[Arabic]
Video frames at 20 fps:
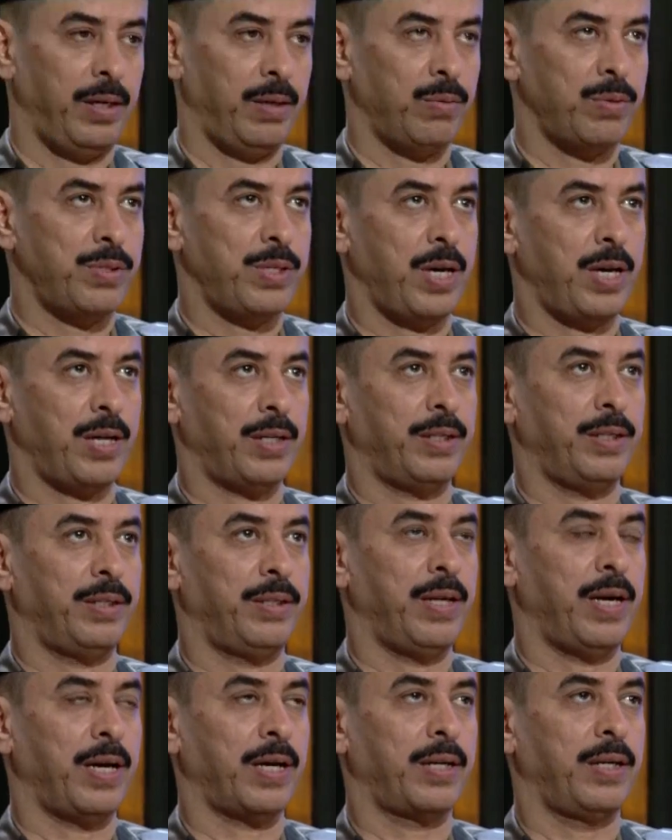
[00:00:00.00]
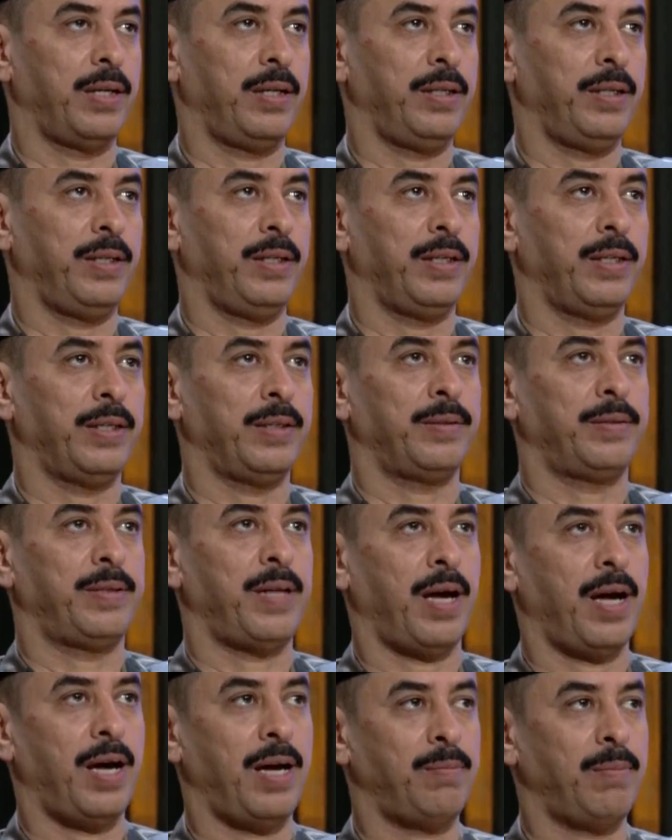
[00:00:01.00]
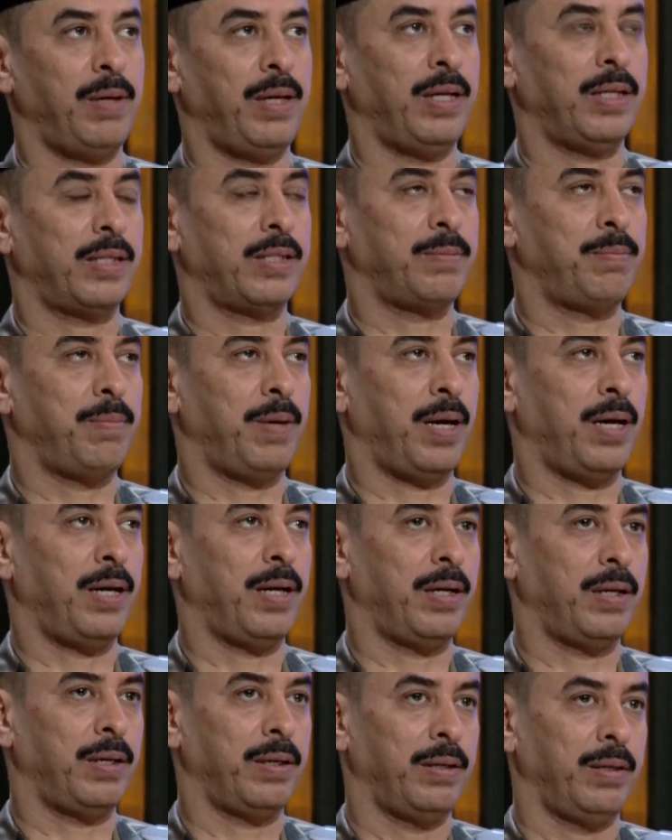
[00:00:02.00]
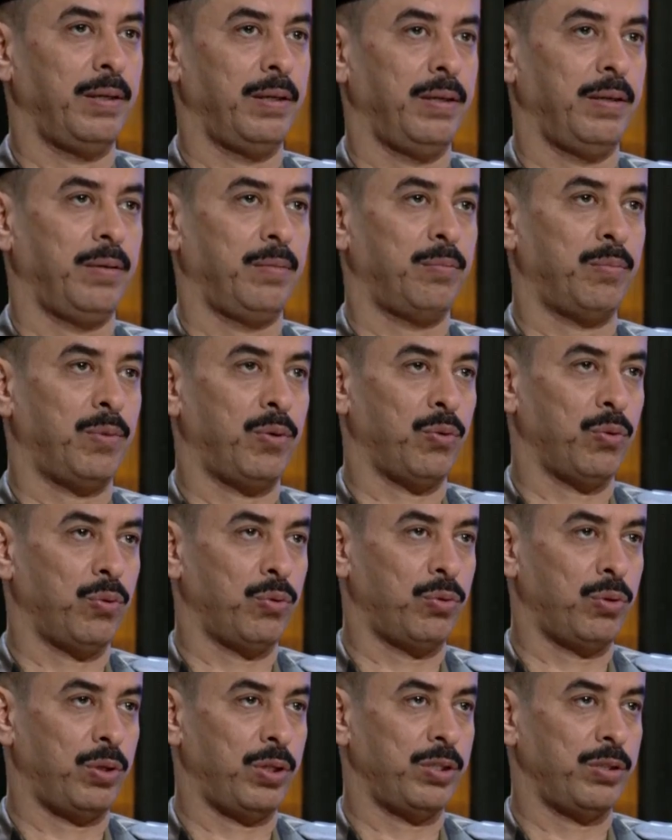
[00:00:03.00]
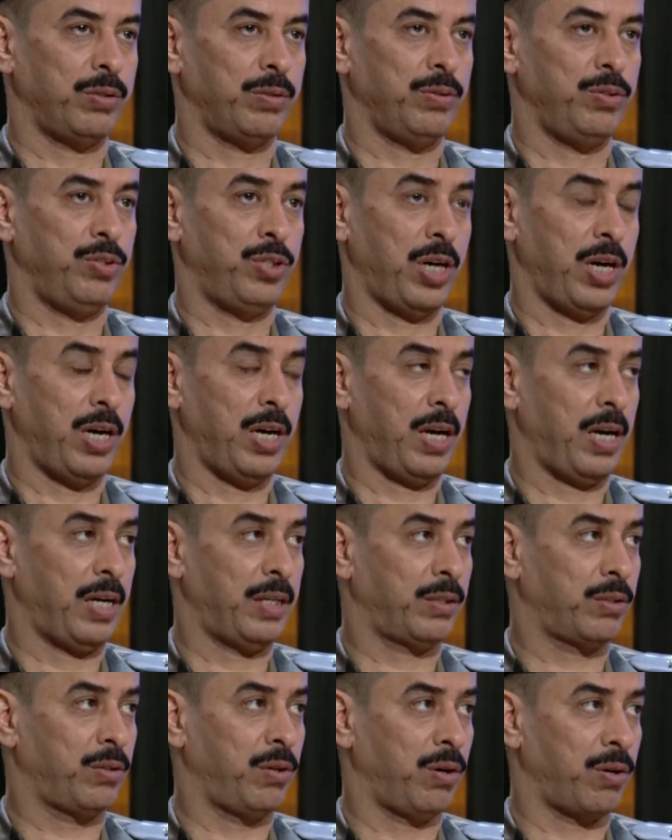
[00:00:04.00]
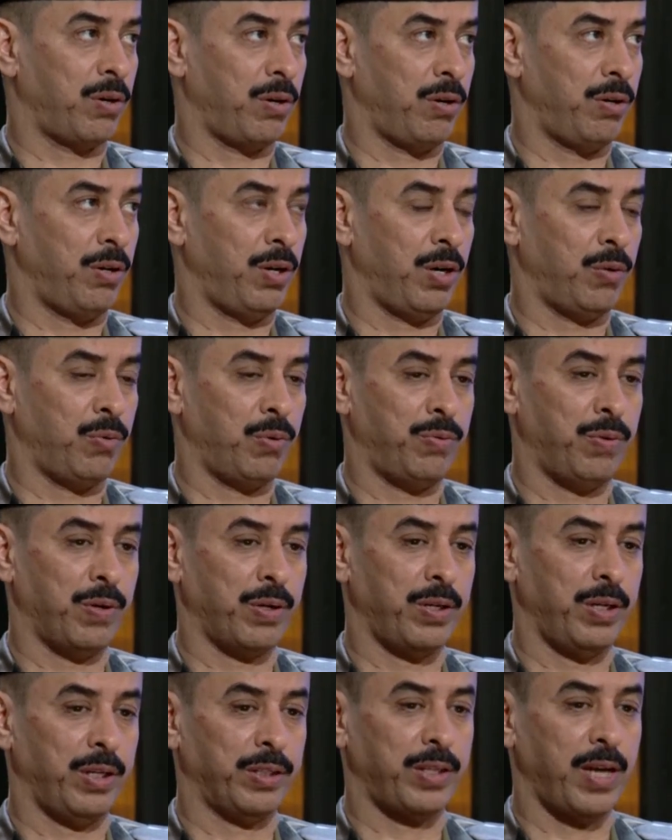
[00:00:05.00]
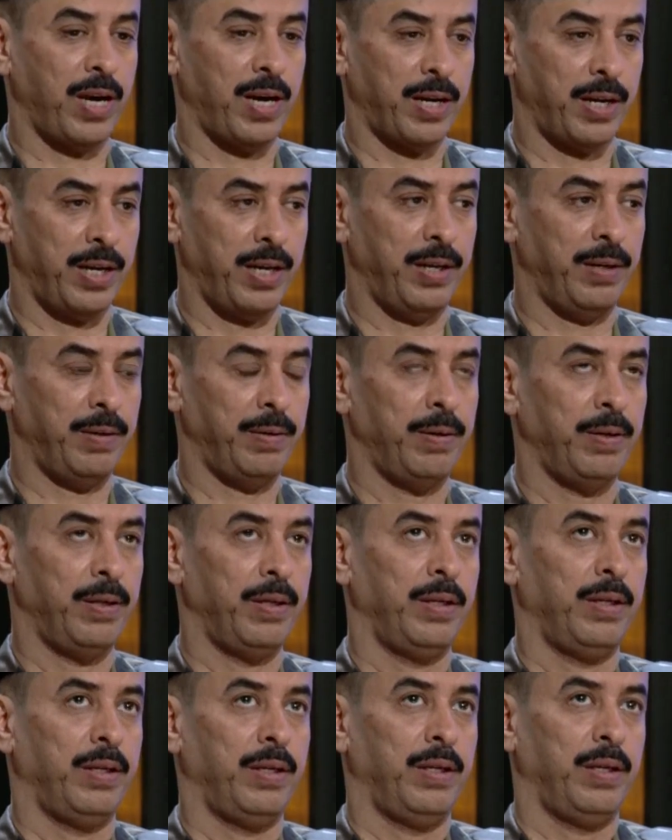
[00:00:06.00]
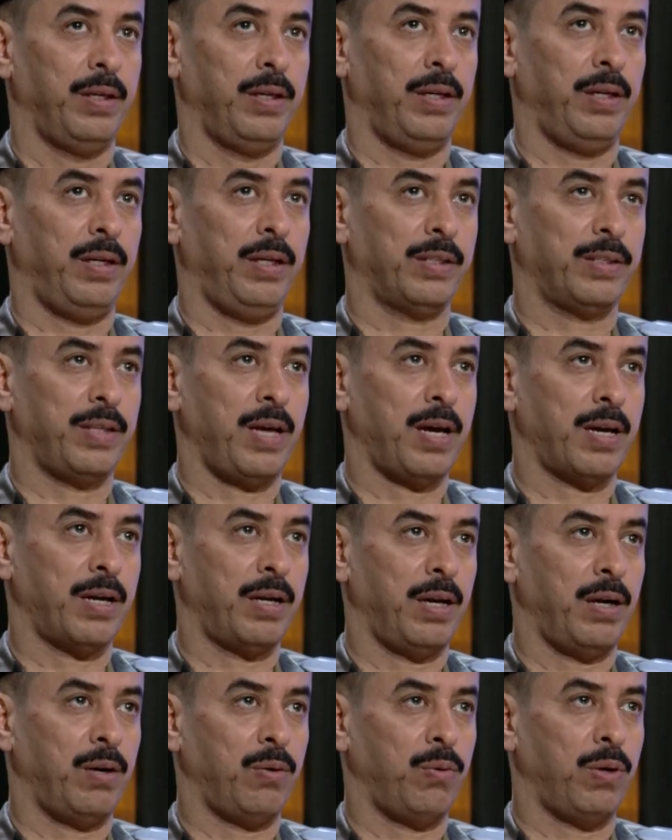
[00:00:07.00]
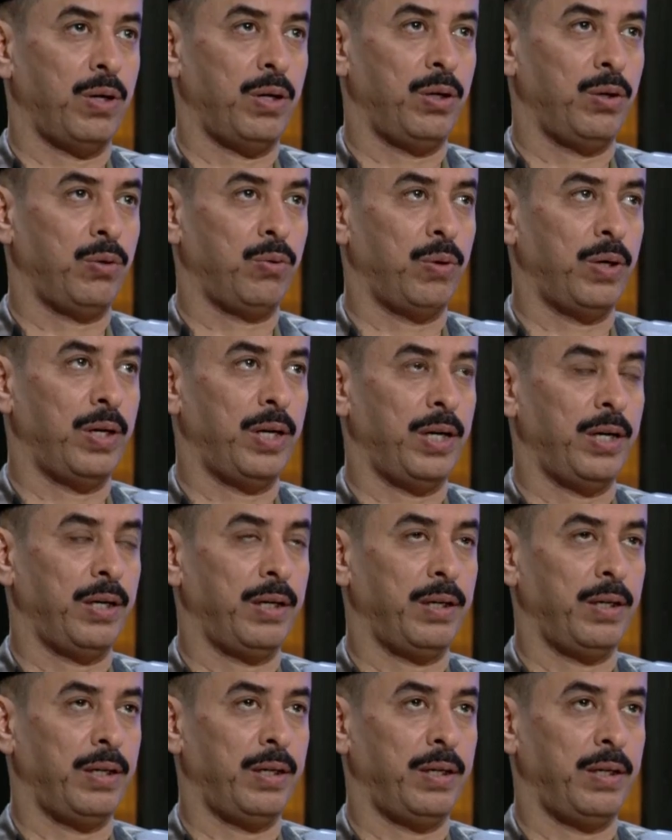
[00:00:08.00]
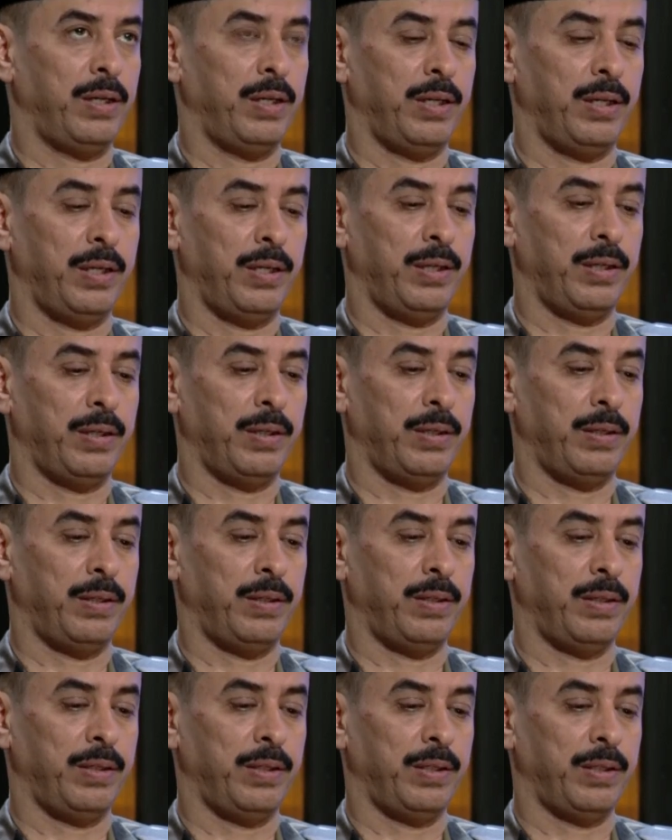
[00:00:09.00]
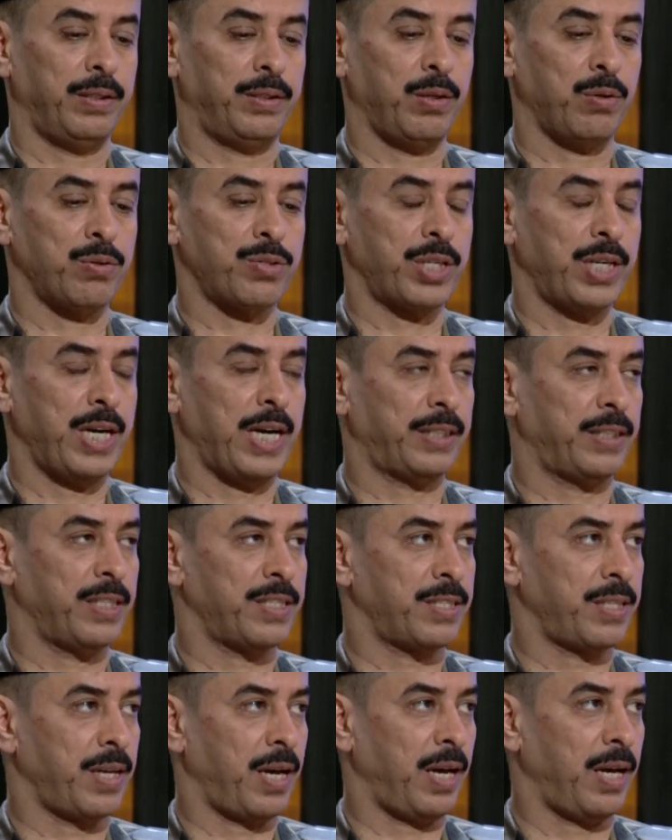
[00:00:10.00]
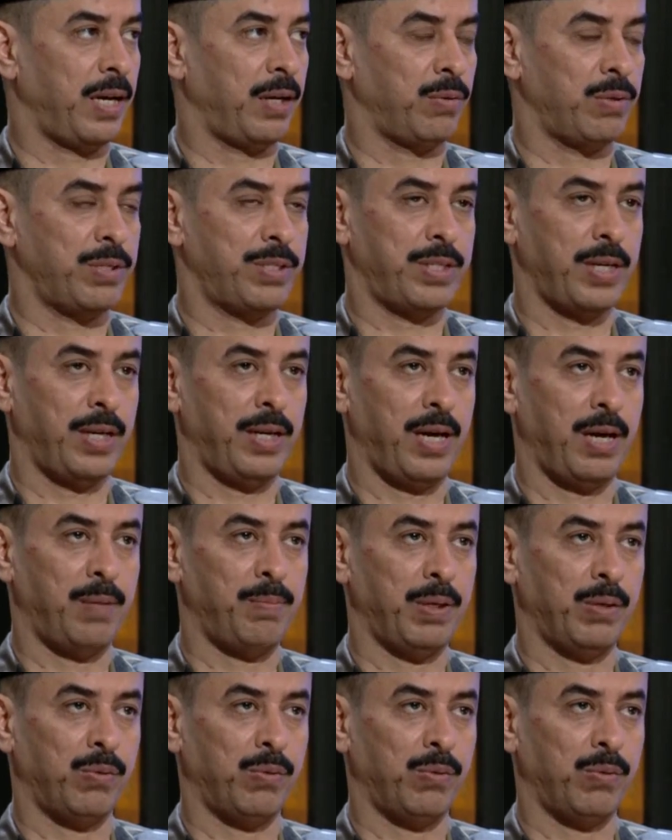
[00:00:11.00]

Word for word: وزارة الداخلية تعاملت مع موضوع جائحة كورونا وفق إطارين الإطار الأول هو توصيات الصحة والسلامة